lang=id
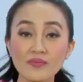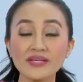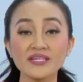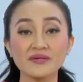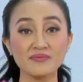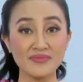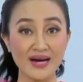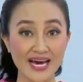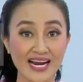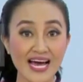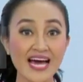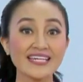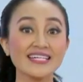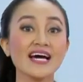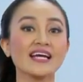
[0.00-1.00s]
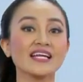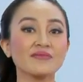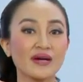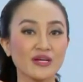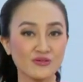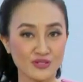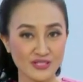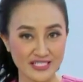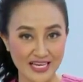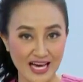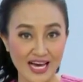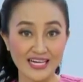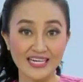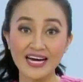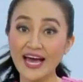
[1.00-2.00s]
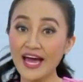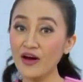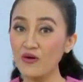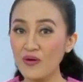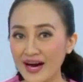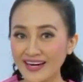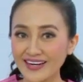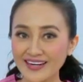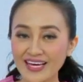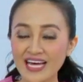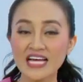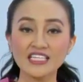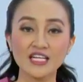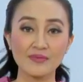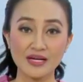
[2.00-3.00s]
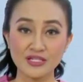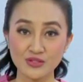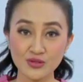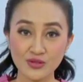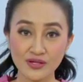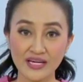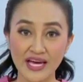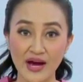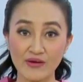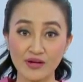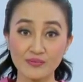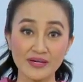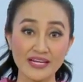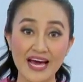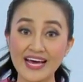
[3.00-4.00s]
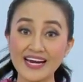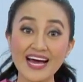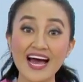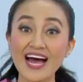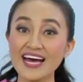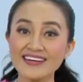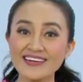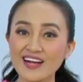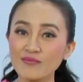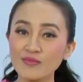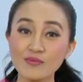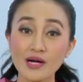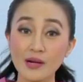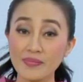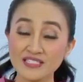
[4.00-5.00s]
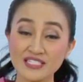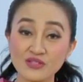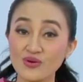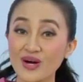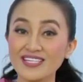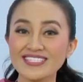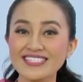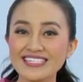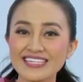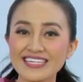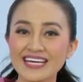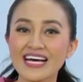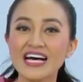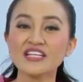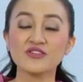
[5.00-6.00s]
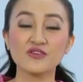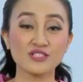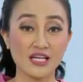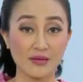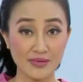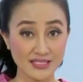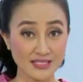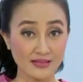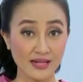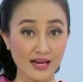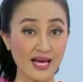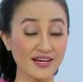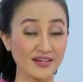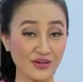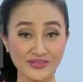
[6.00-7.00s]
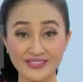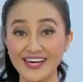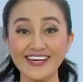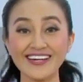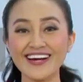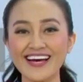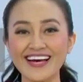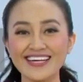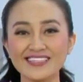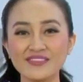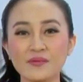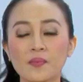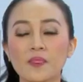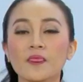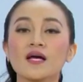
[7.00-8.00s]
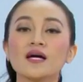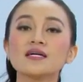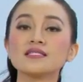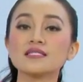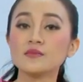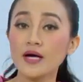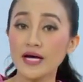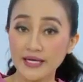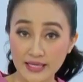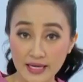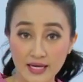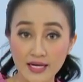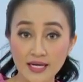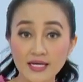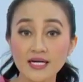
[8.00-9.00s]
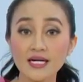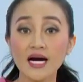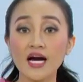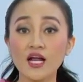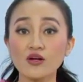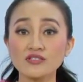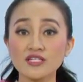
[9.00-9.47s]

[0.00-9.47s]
menyebar dari manusia ke hewan, termasuk hewan peliharaan dalam beberapa situasi, terutama setelah kontak erat. Sebaiknya, kalau